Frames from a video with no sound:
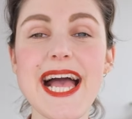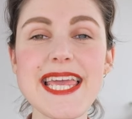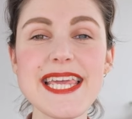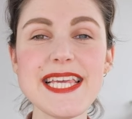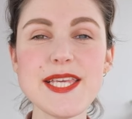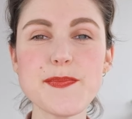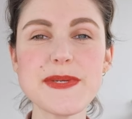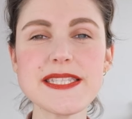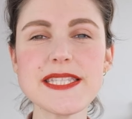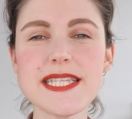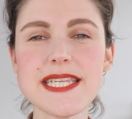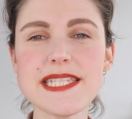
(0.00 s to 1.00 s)
Hi, ich
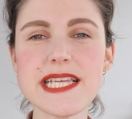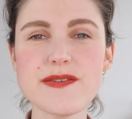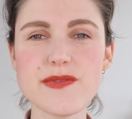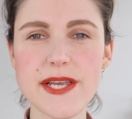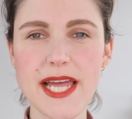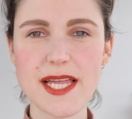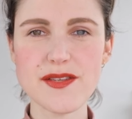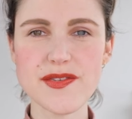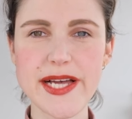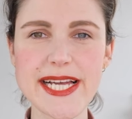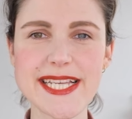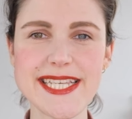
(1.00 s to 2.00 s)
bin's Lisa von
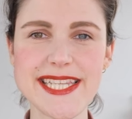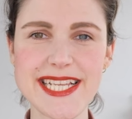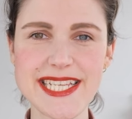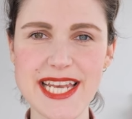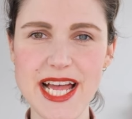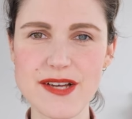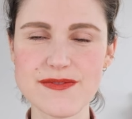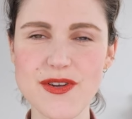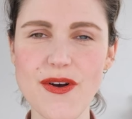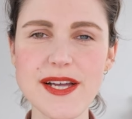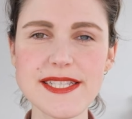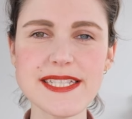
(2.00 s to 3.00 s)
Einfach Lilienhaft.
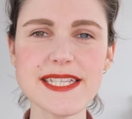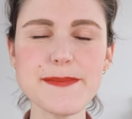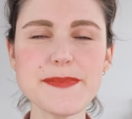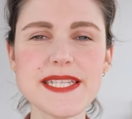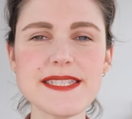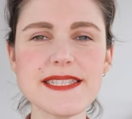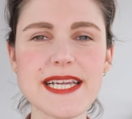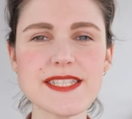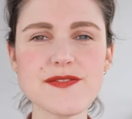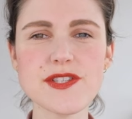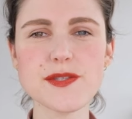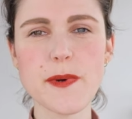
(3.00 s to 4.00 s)
Heute gibt es
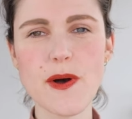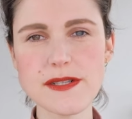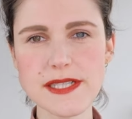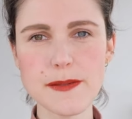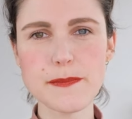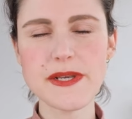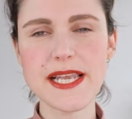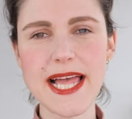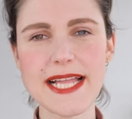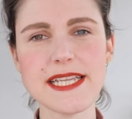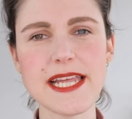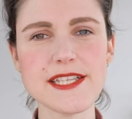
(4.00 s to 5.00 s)
das versprochene
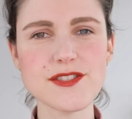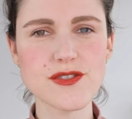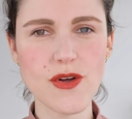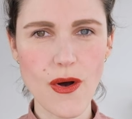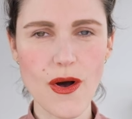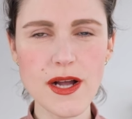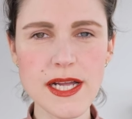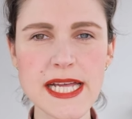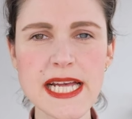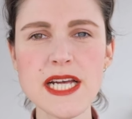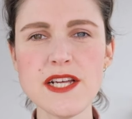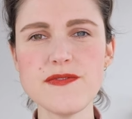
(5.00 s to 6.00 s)
Plan and Talk.
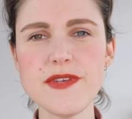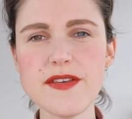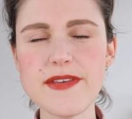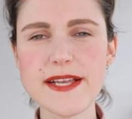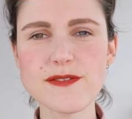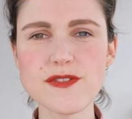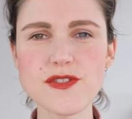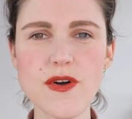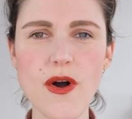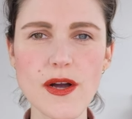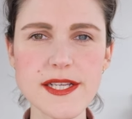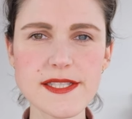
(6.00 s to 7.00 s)
Wir werden
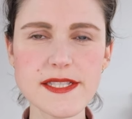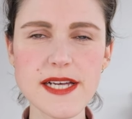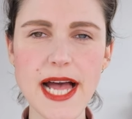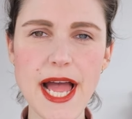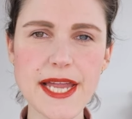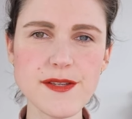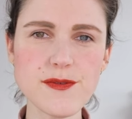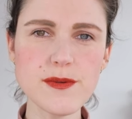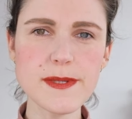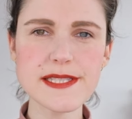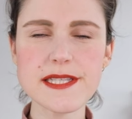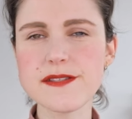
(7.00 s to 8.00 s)
uns heute eine
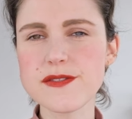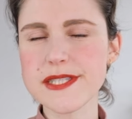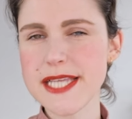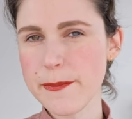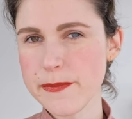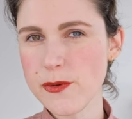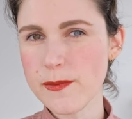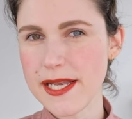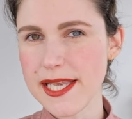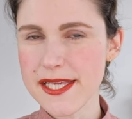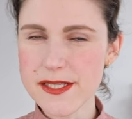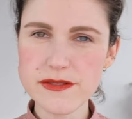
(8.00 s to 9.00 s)
Übersicht zusammen
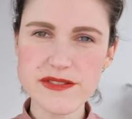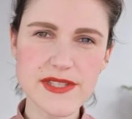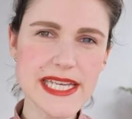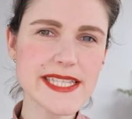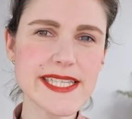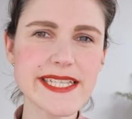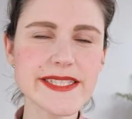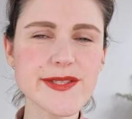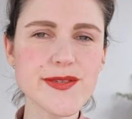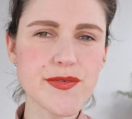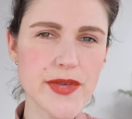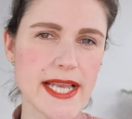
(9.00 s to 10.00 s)
überlegen und
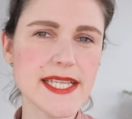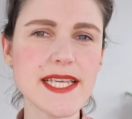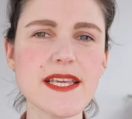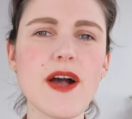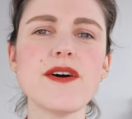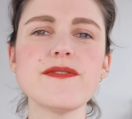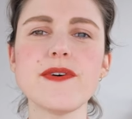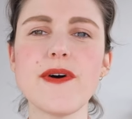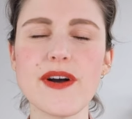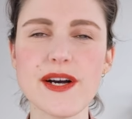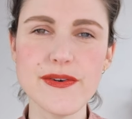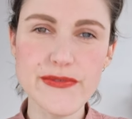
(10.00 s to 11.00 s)
währenddessen werde ich auf
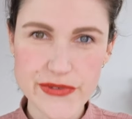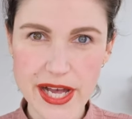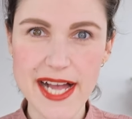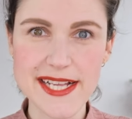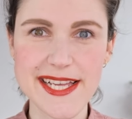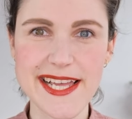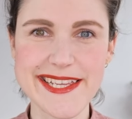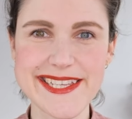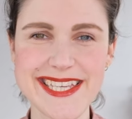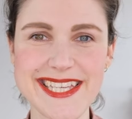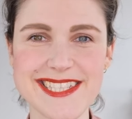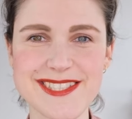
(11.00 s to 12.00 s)
eure Fragen
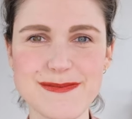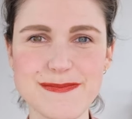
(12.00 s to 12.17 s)
eingehen.